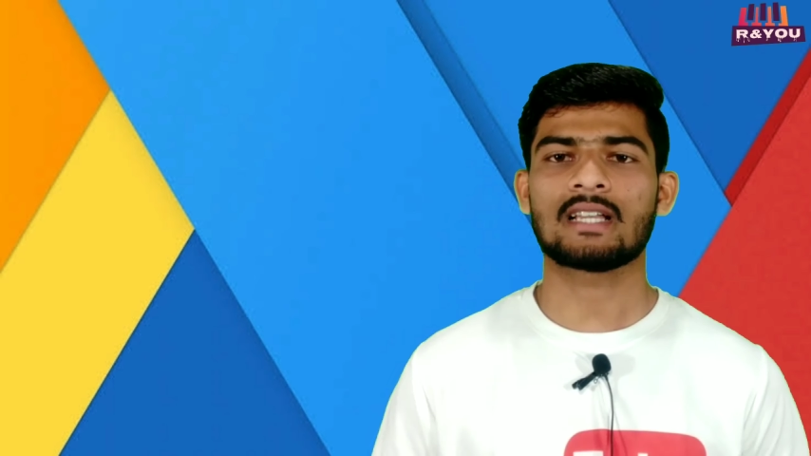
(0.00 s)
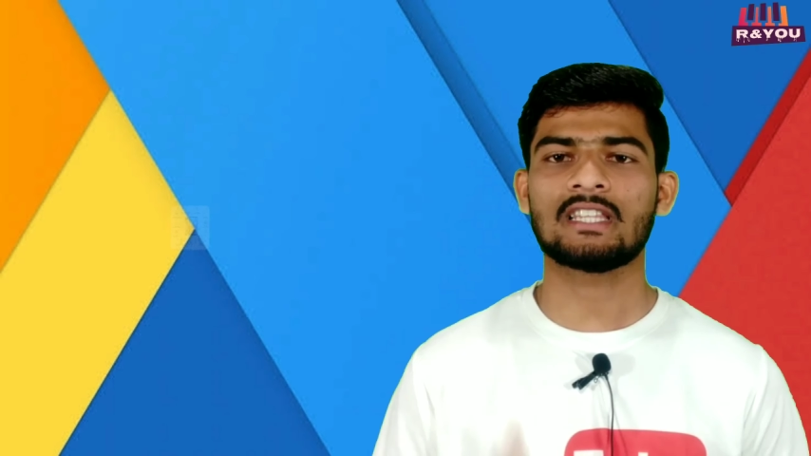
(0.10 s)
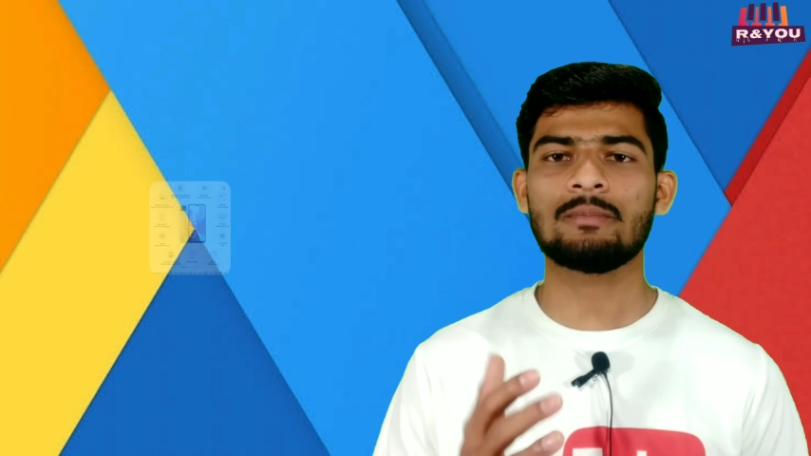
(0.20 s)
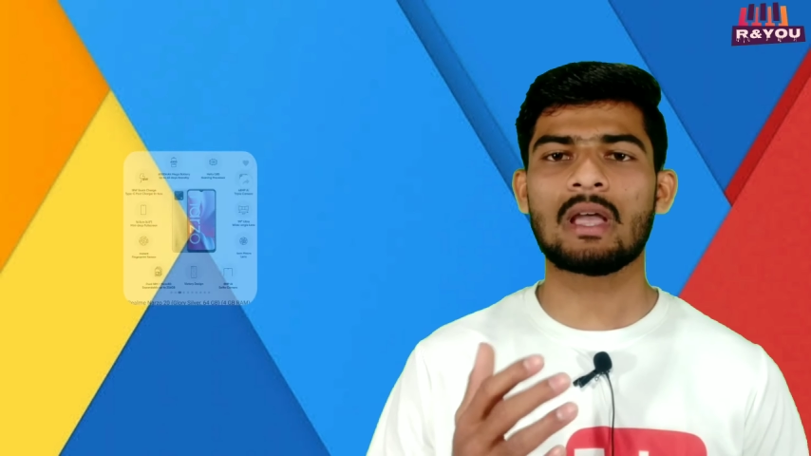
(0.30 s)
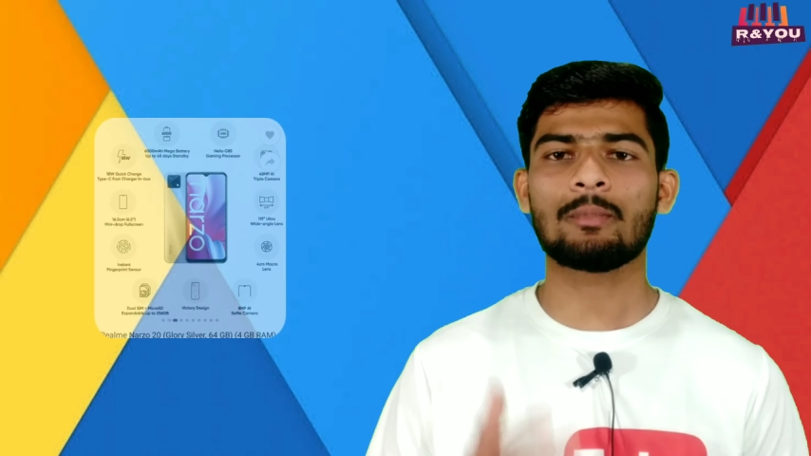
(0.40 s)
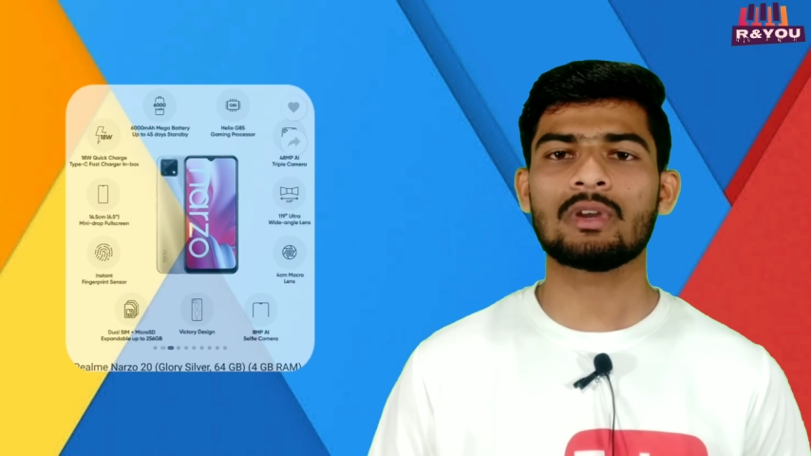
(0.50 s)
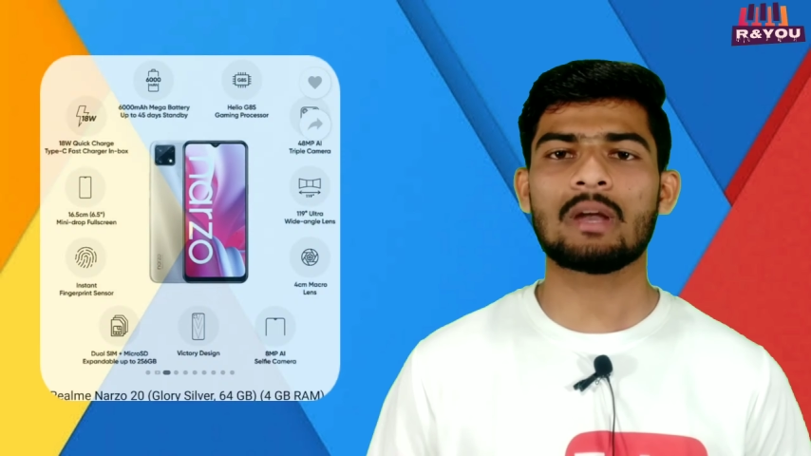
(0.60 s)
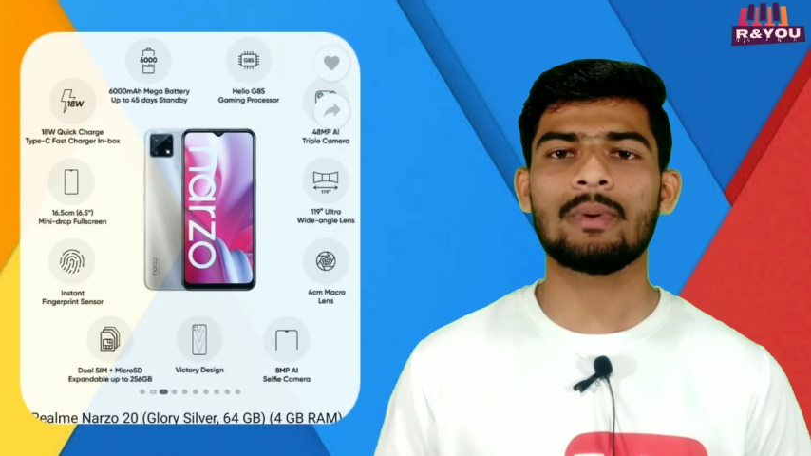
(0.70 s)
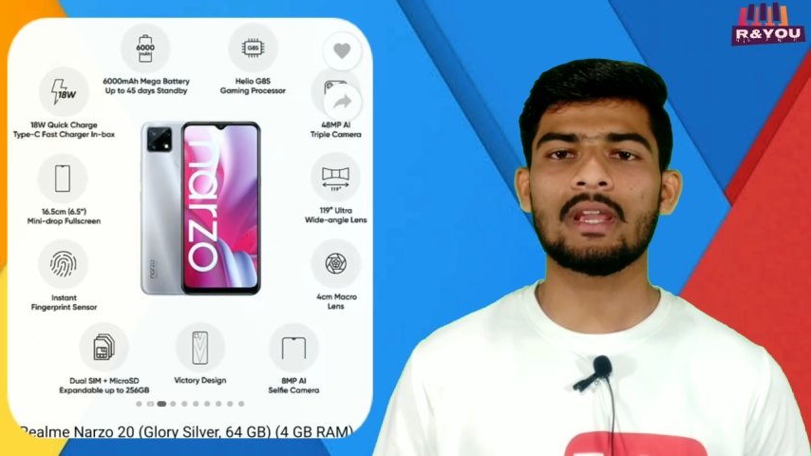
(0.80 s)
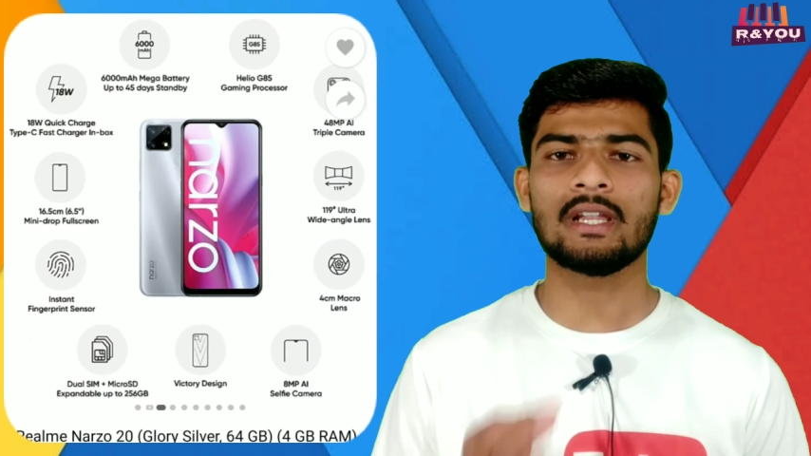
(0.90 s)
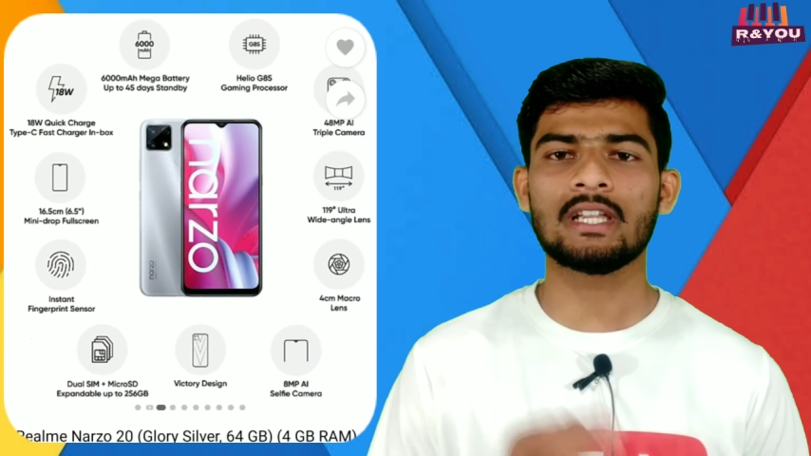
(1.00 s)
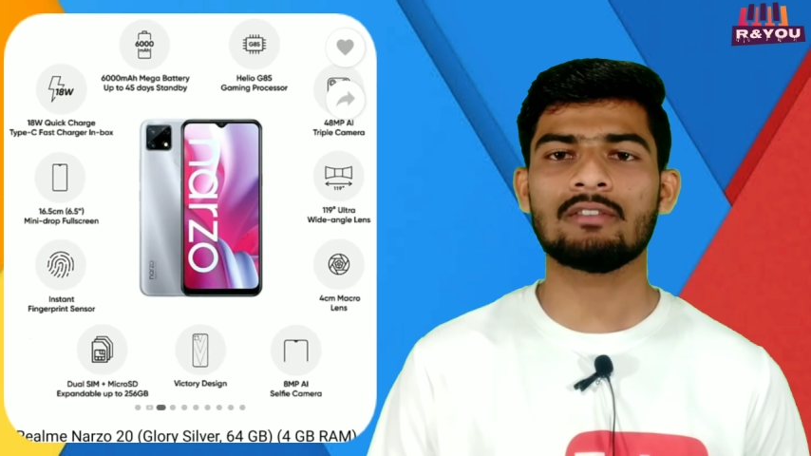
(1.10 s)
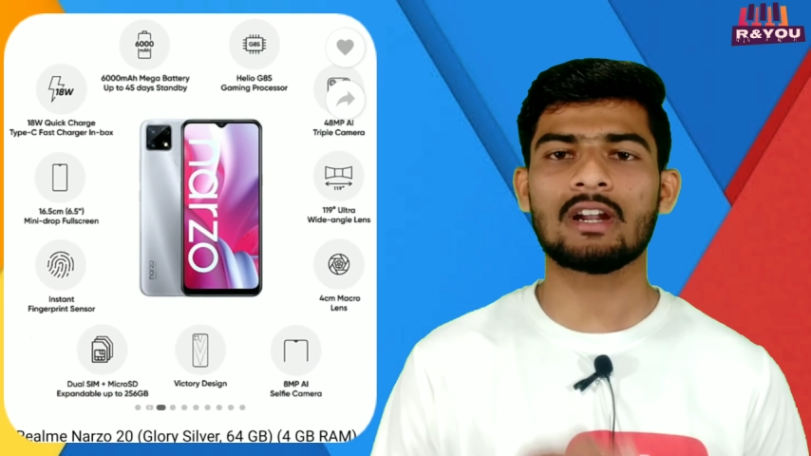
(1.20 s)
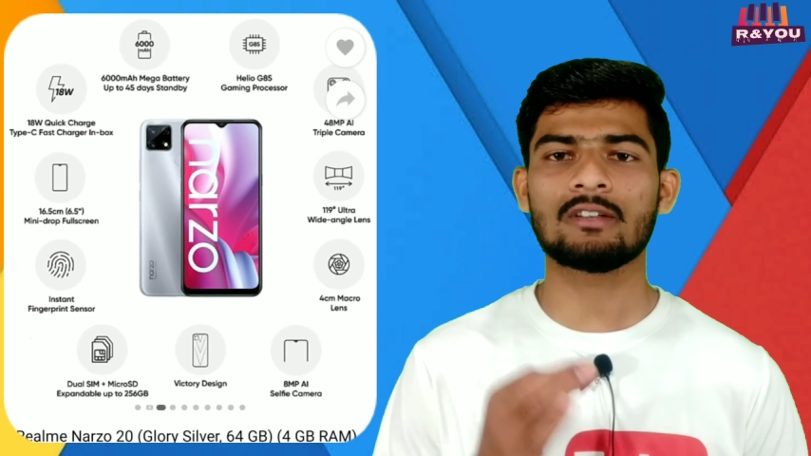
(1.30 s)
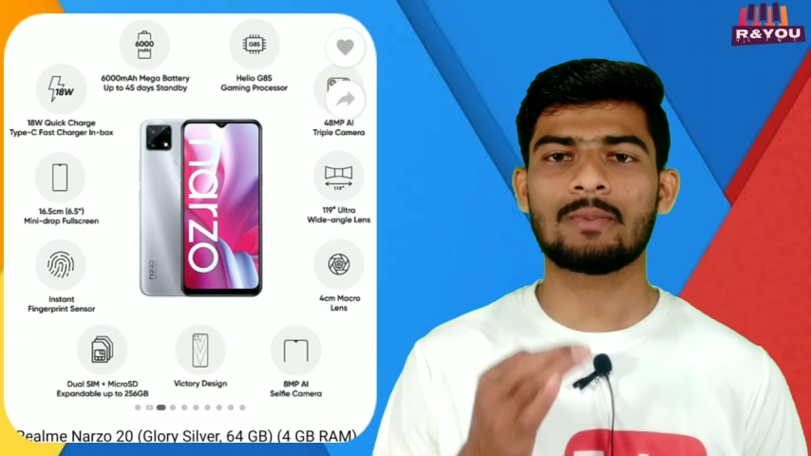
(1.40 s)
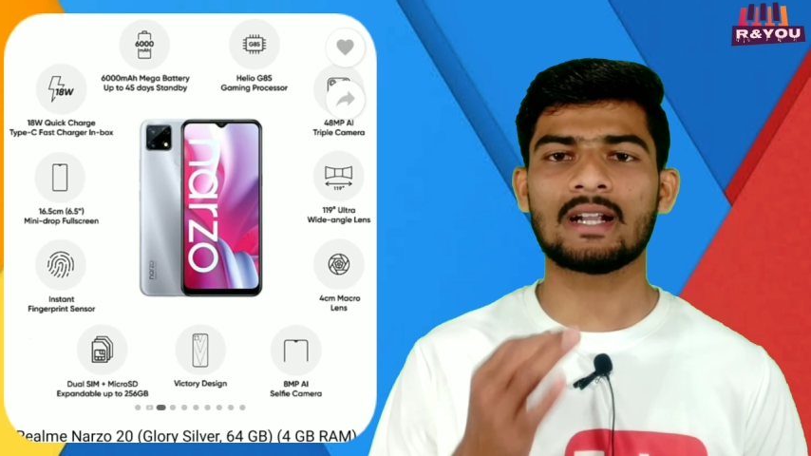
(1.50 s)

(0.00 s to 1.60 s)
साथ ही में आपको यहाँ पे 18 वाट